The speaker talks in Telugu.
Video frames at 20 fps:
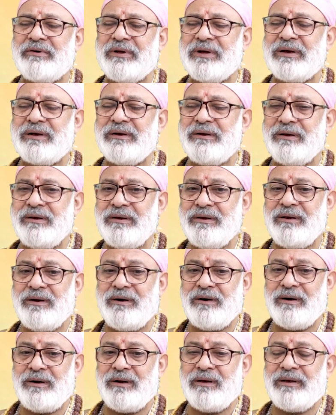కూడా
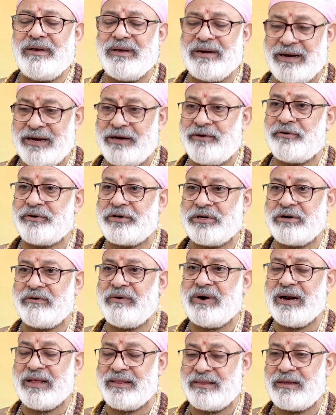కిరాయికి వచ్చిన
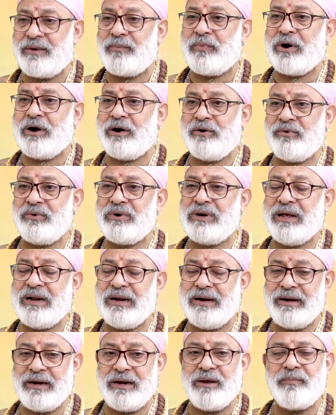వాళ్ళంతా
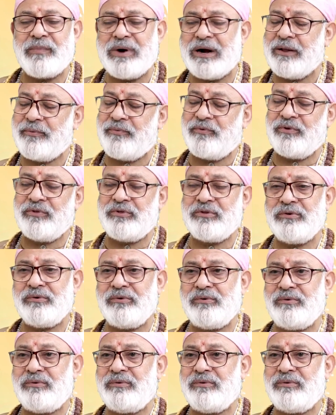బాగుండాలంటే మన వంతు